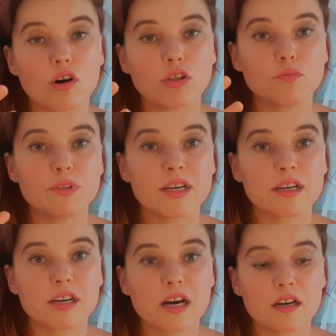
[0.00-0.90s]

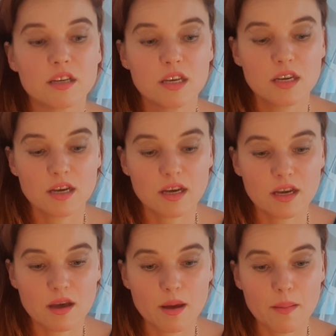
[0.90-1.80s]
odbiera
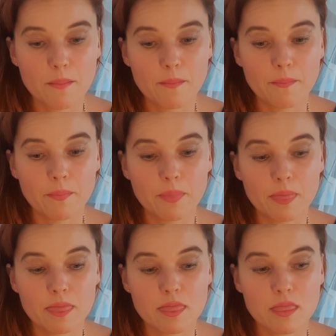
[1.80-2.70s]

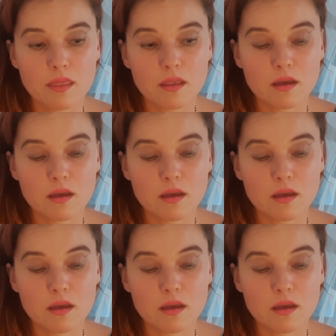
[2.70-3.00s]
um,